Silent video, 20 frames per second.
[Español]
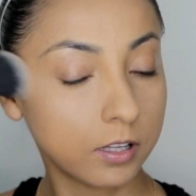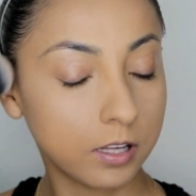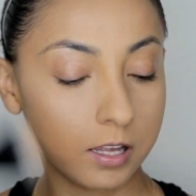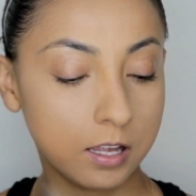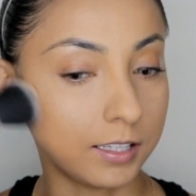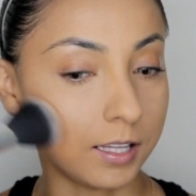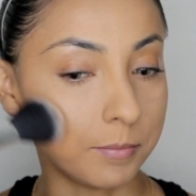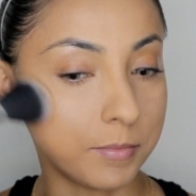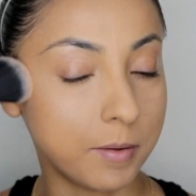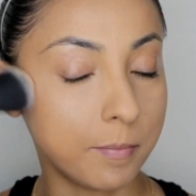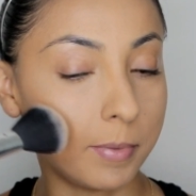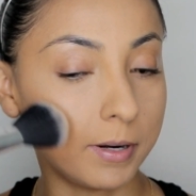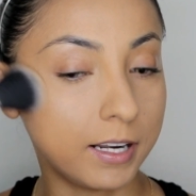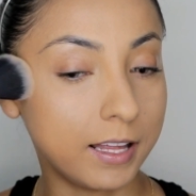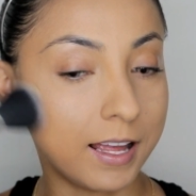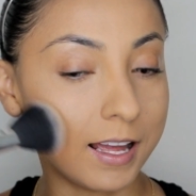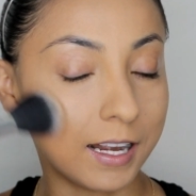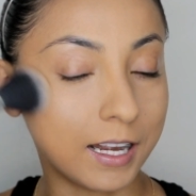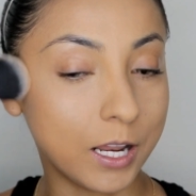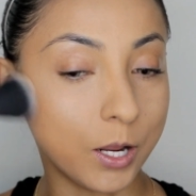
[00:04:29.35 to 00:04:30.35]
y también
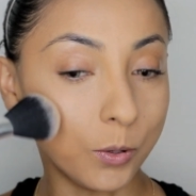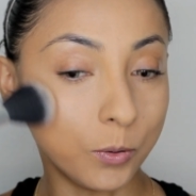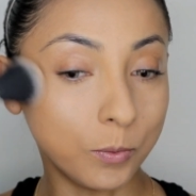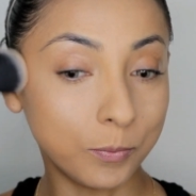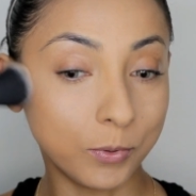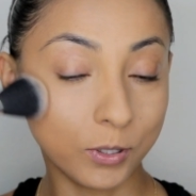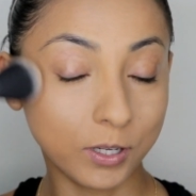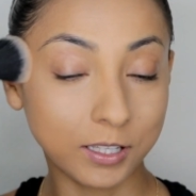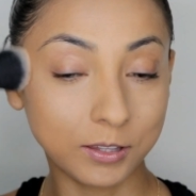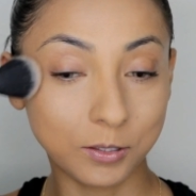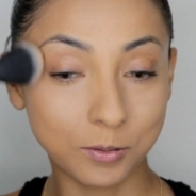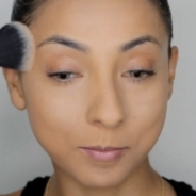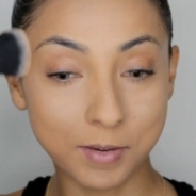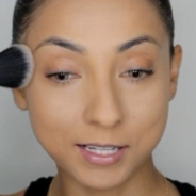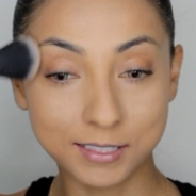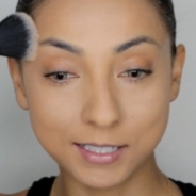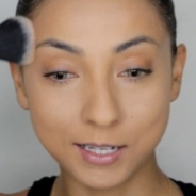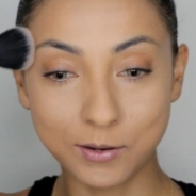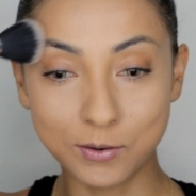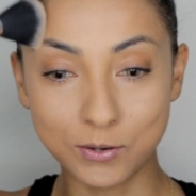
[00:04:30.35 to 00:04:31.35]
para darle un poquito
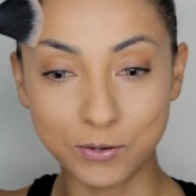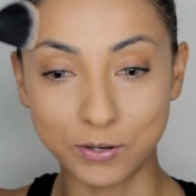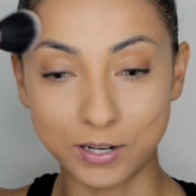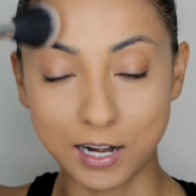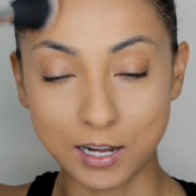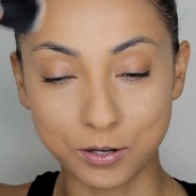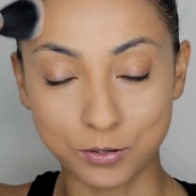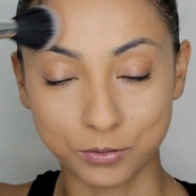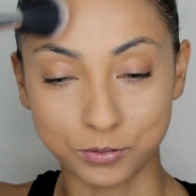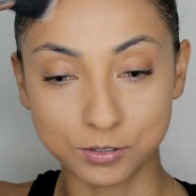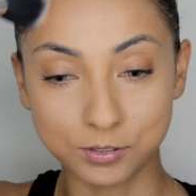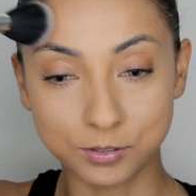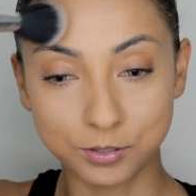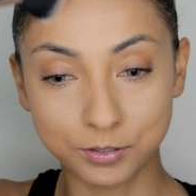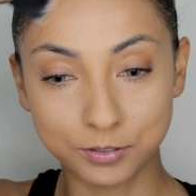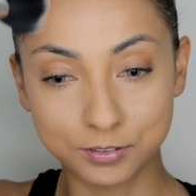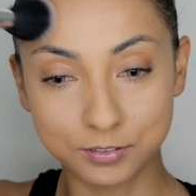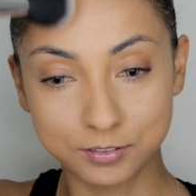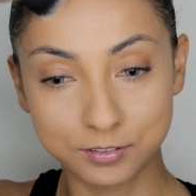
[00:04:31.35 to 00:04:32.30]
más de color al rostro.